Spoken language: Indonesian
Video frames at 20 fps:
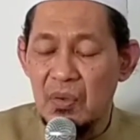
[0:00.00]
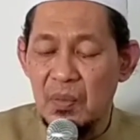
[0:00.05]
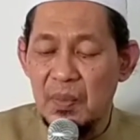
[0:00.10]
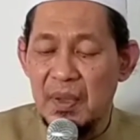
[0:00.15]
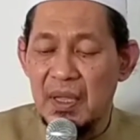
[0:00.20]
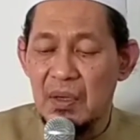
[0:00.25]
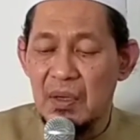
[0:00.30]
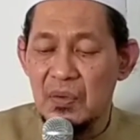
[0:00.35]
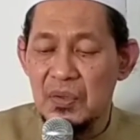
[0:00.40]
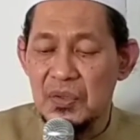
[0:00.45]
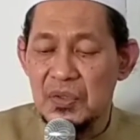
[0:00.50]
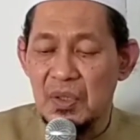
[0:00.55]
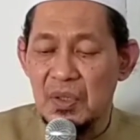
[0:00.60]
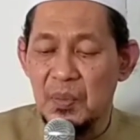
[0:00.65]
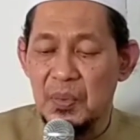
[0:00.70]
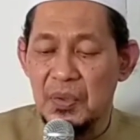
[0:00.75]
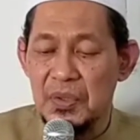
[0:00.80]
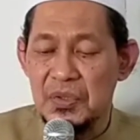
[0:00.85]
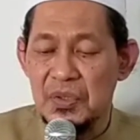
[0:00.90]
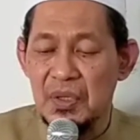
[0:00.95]
Umaru
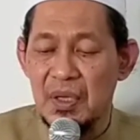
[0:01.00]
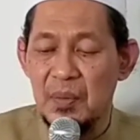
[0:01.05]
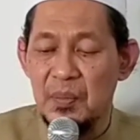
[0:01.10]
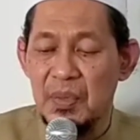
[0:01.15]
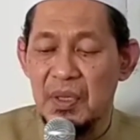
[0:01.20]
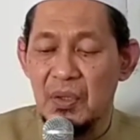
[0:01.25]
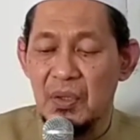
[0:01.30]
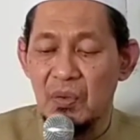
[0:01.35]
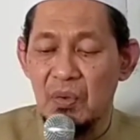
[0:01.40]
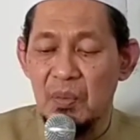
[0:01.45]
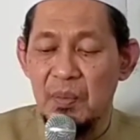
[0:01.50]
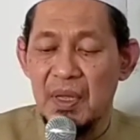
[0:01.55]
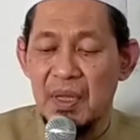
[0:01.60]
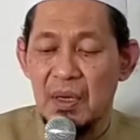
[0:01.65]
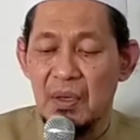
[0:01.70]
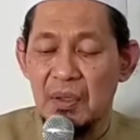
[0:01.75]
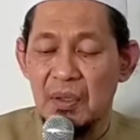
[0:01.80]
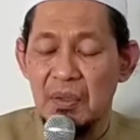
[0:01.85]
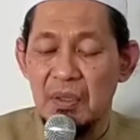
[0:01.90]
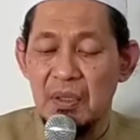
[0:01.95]
sapa sahabat Umar
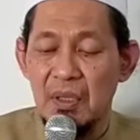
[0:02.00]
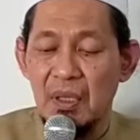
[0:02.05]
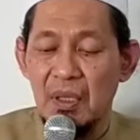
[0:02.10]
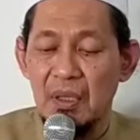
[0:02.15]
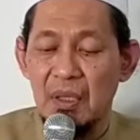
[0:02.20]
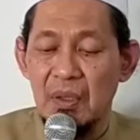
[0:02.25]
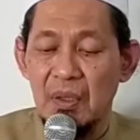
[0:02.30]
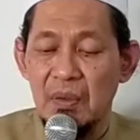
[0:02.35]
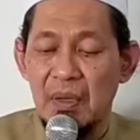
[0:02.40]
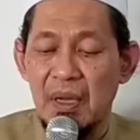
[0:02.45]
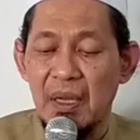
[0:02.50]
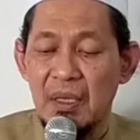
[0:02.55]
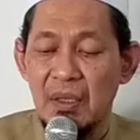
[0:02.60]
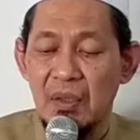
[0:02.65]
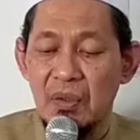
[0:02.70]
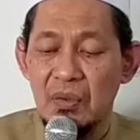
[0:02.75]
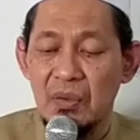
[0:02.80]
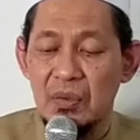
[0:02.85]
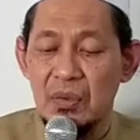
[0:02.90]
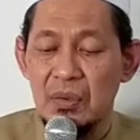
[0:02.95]
radhiyallahu
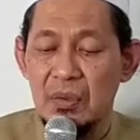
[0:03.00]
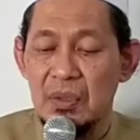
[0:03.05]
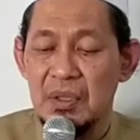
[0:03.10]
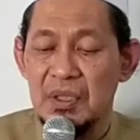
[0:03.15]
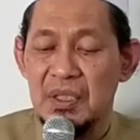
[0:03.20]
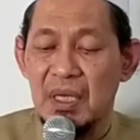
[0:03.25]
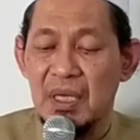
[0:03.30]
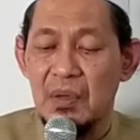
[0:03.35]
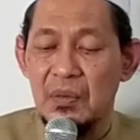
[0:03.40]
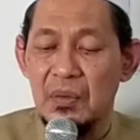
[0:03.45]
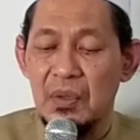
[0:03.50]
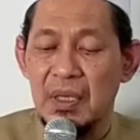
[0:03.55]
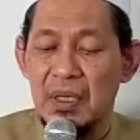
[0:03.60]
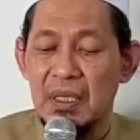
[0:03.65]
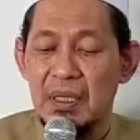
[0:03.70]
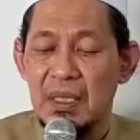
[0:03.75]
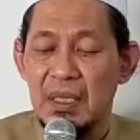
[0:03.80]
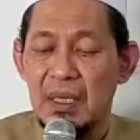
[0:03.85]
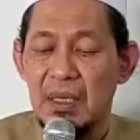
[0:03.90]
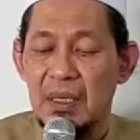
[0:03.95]
anhu dawuh
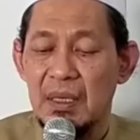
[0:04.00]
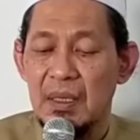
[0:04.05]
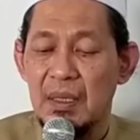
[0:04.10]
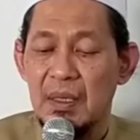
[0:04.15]
ngeten.